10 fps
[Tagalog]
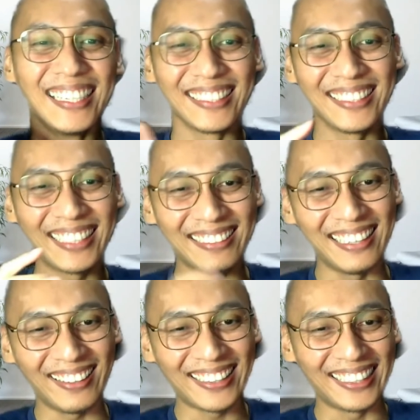so yung ginawa
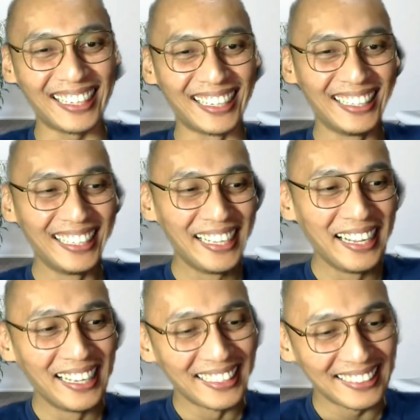ko sa
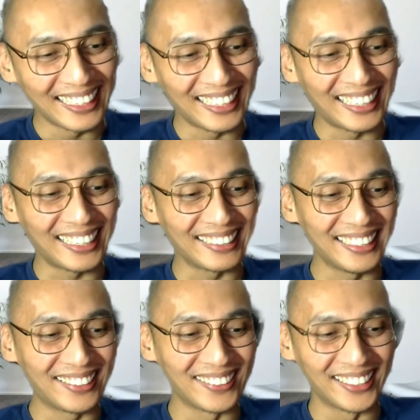sa
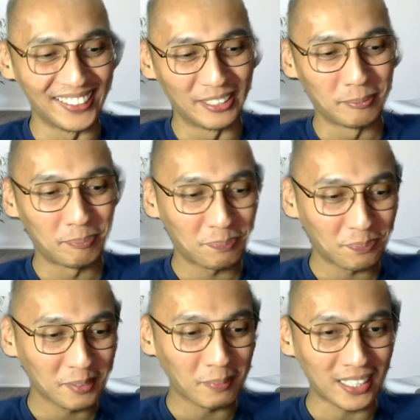essay ko na yon,
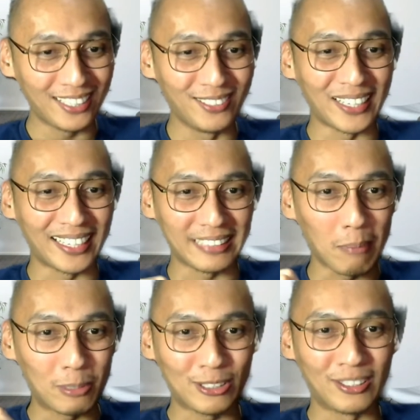pagka,
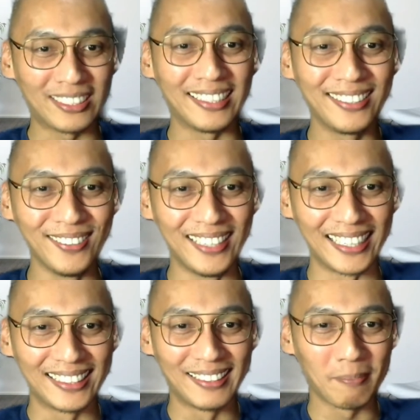pagkatapos kong siya isulat,
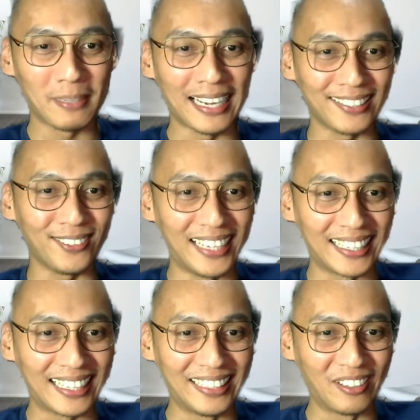pinasa ko na
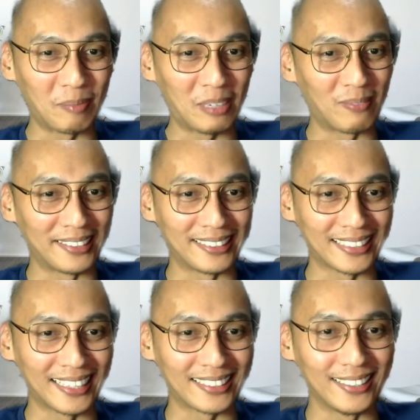agad, di ko na pinabasa sa
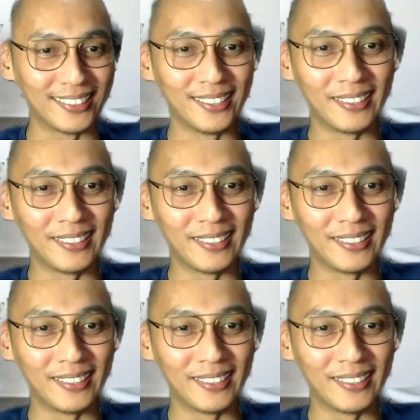tatay ko.